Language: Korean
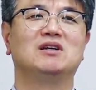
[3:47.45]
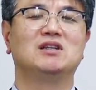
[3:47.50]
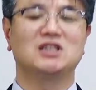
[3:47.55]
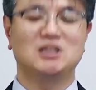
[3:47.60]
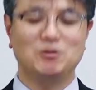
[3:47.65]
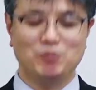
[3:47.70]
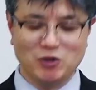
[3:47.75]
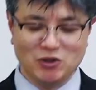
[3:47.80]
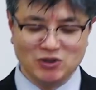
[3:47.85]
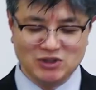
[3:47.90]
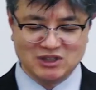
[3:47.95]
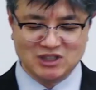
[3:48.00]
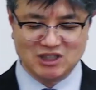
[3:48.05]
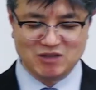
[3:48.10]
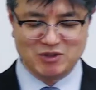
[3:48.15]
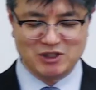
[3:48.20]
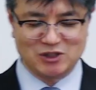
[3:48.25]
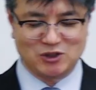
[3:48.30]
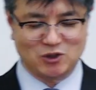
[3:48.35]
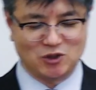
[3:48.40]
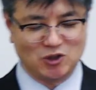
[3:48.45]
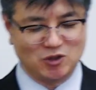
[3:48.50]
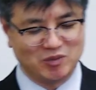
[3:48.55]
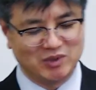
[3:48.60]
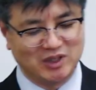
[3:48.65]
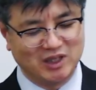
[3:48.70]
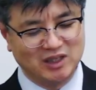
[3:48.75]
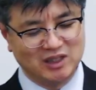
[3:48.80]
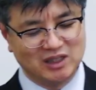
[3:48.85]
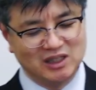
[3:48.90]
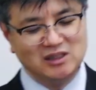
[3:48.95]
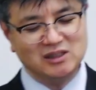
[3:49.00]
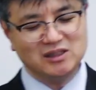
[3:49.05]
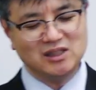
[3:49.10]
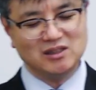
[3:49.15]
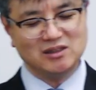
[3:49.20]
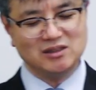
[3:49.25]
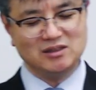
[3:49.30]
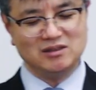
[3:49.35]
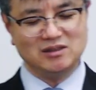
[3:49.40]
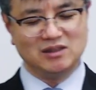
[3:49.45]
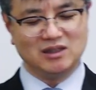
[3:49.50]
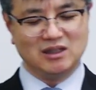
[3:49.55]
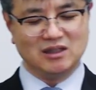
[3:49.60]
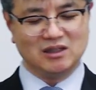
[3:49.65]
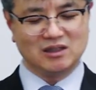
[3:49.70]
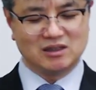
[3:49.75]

시편 기자의 말처럼 인생은